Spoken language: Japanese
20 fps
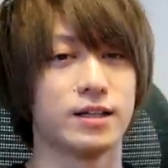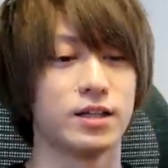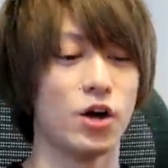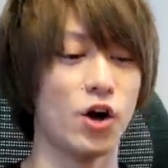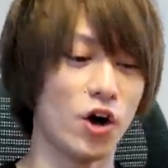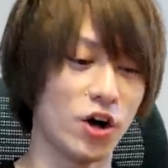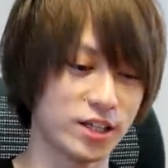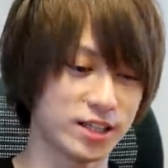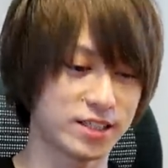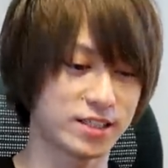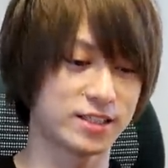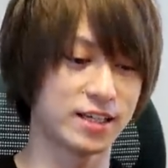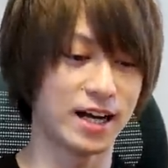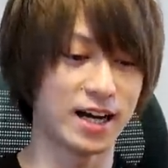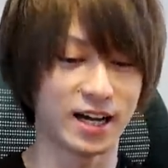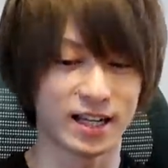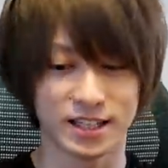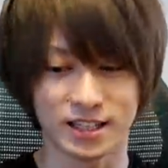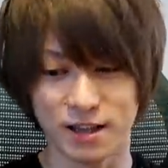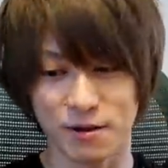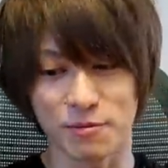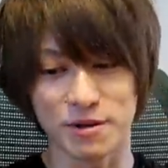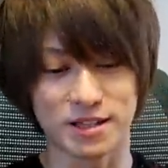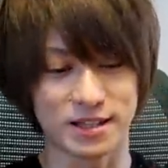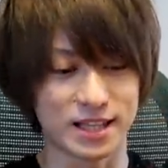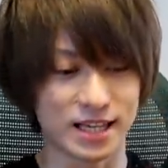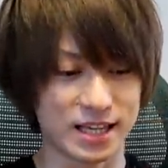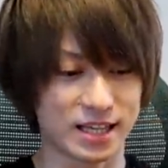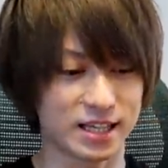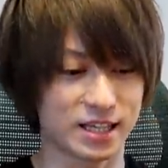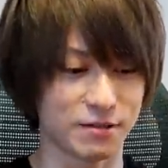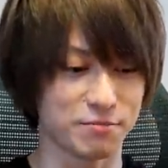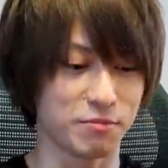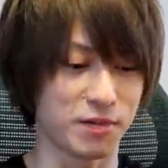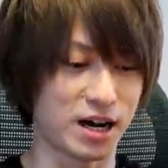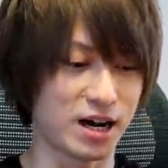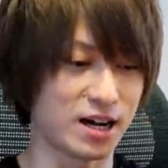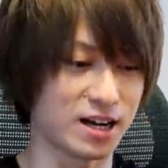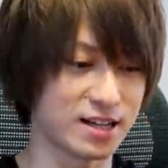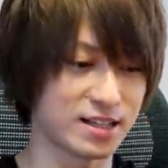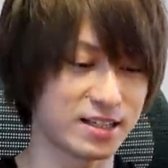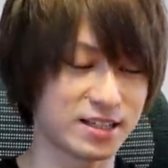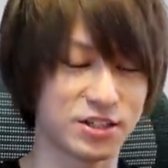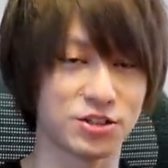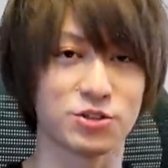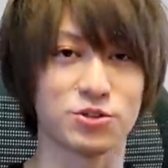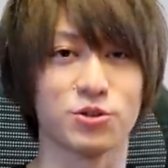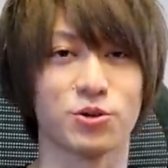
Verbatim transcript: よしじゃあ食べていきます